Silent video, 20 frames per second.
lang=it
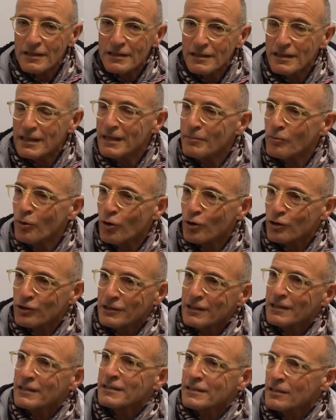delle
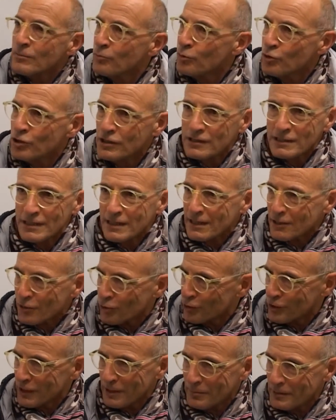morti attribuite
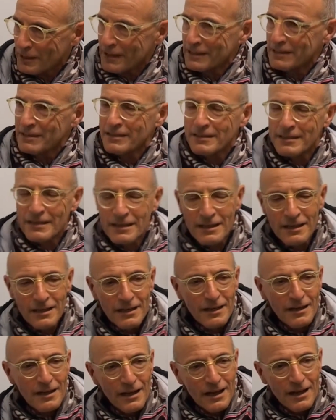erroneamente
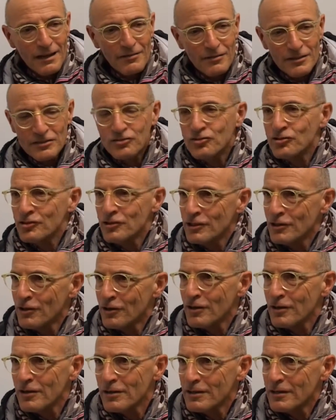al
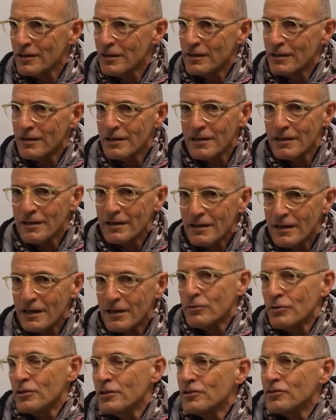vaccino eh, e
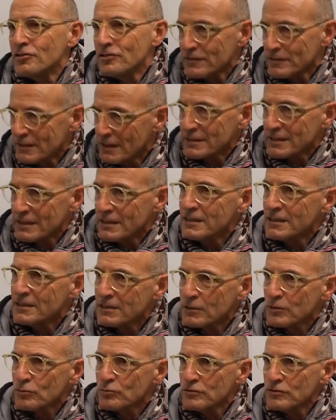quindi c'è stata
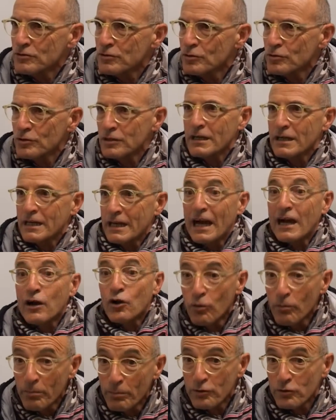un'interruzione che ha
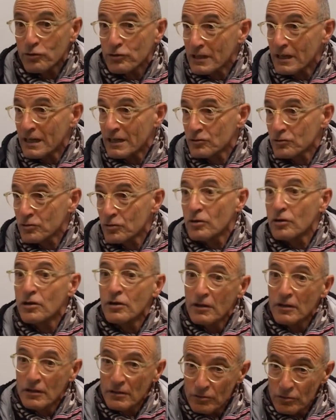
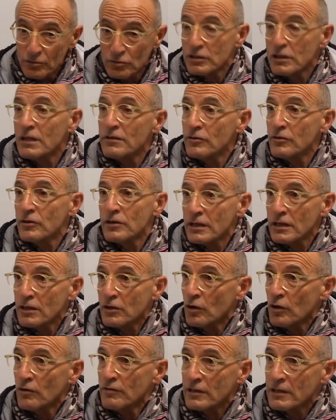comportato notevoli
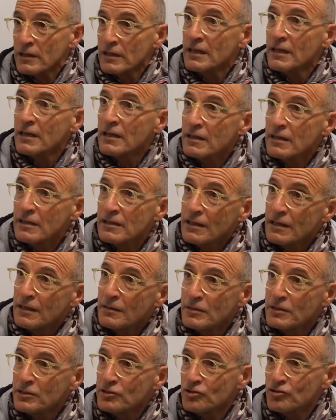ricoveri nelle
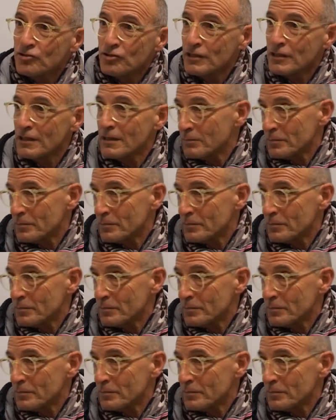medicine